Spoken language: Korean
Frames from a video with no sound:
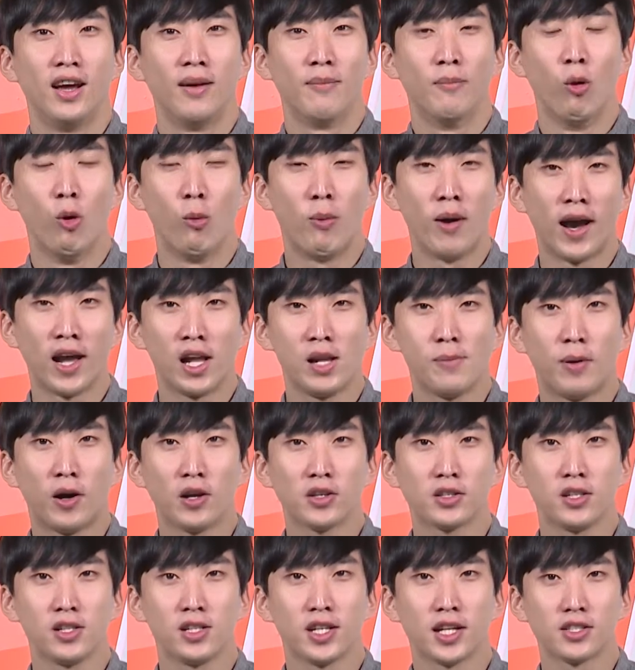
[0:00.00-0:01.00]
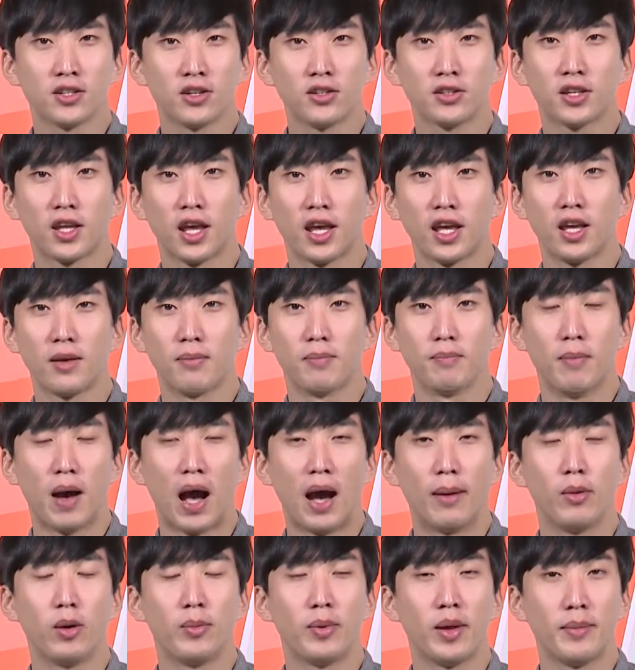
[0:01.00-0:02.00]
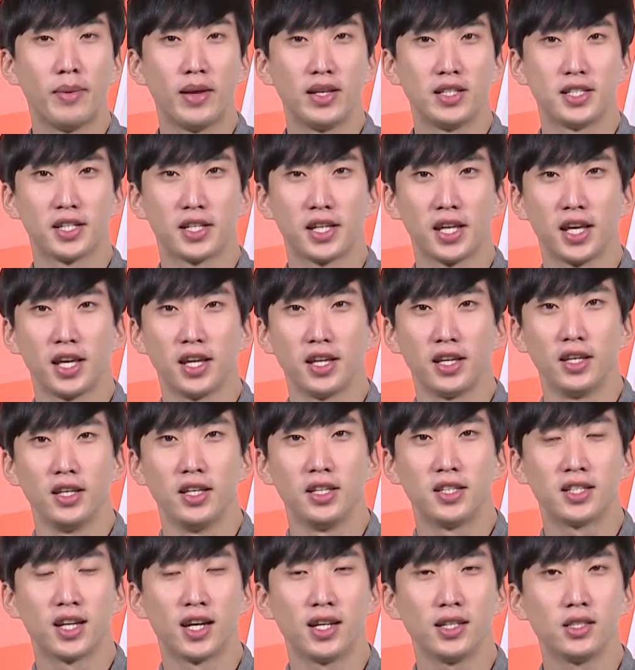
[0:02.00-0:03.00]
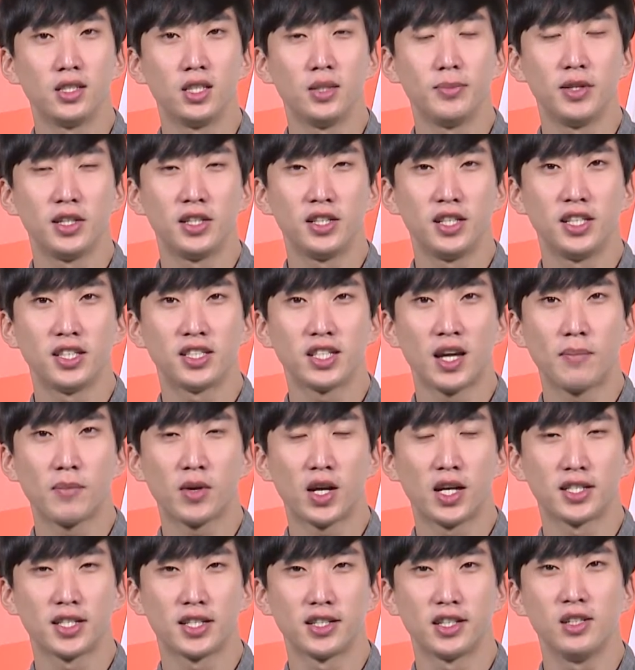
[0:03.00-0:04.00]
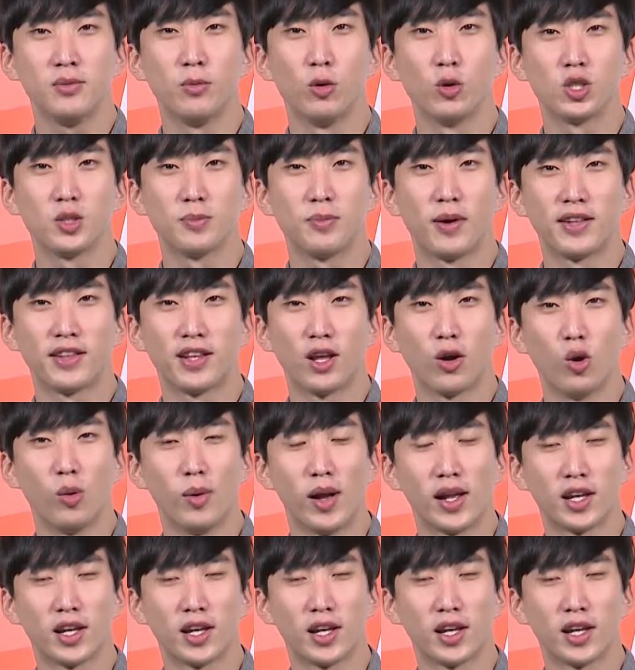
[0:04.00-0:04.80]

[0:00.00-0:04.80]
모바일 퍼즐 대전 게임 마법의 매직이 2차 CBT 참가자를 모집한다고